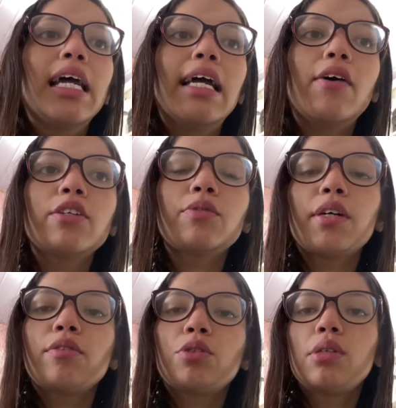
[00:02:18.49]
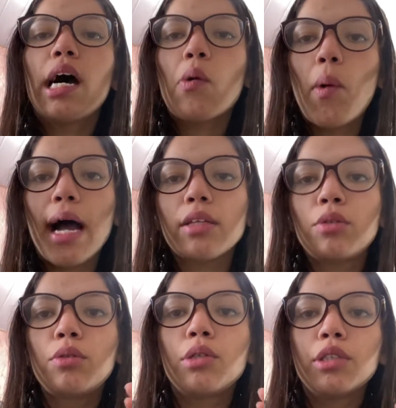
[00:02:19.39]
E eu resolvi que eu vou estudar
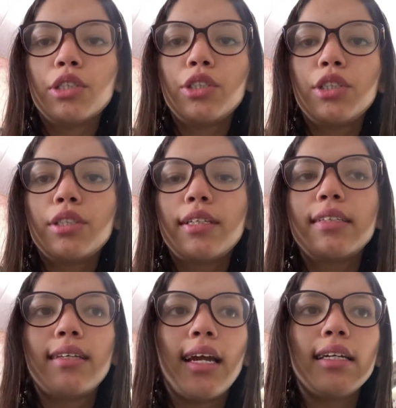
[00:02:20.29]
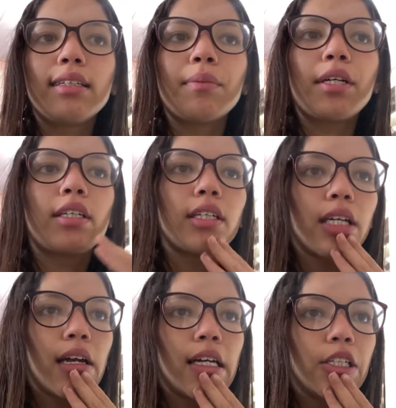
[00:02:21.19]
quatro hoje e três amanhã,
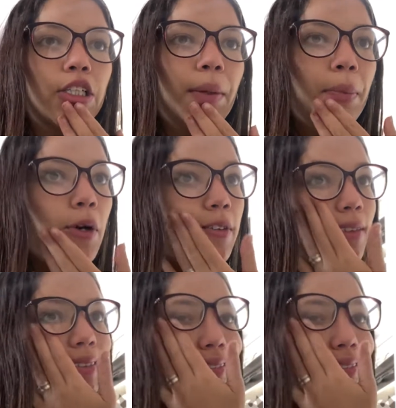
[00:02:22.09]
antes da prova.